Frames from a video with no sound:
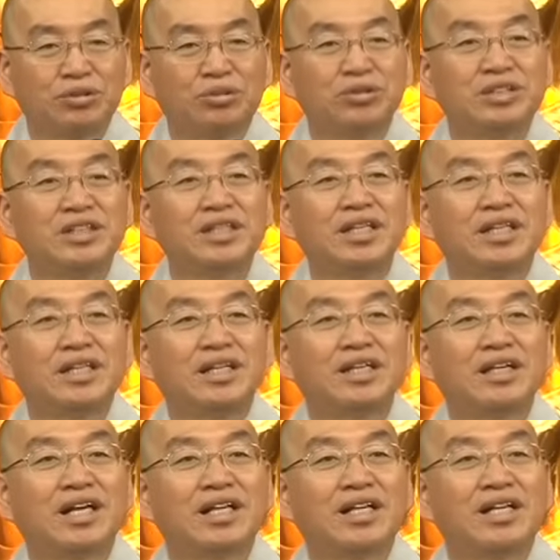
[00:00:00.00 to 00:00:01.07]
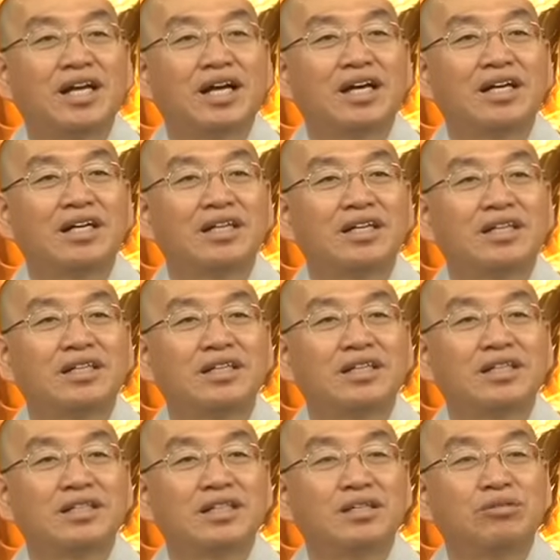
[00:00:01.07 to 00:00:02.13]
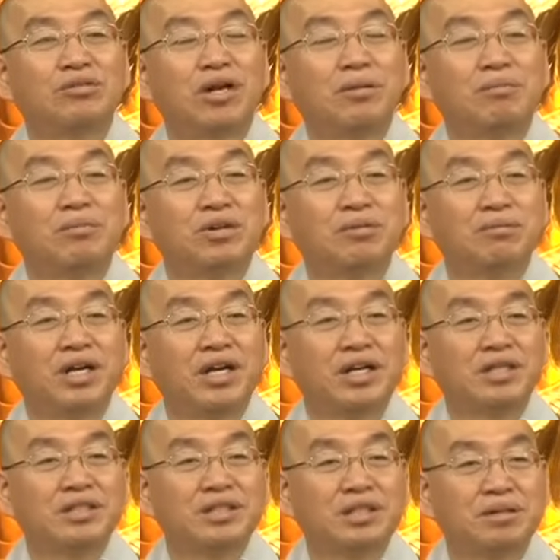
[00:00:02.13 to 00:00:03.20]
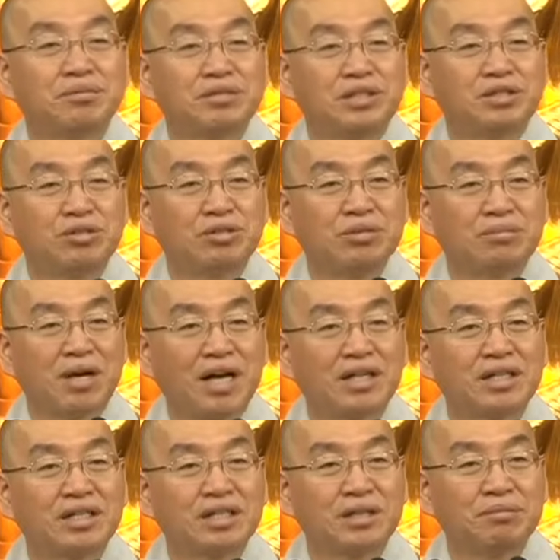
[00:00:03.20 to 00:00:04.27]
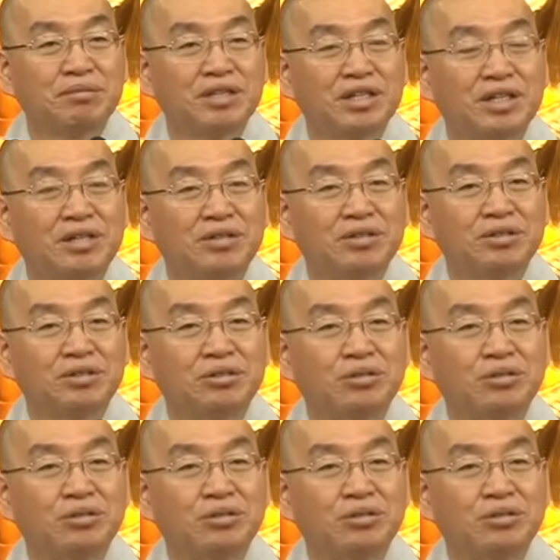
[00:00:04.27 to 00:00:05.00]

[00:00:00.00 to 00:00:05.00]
좋은 시대에 태어났다. 그때 눈 안 보이면 해결책이 없었는데 요즘 안경 끼면 되고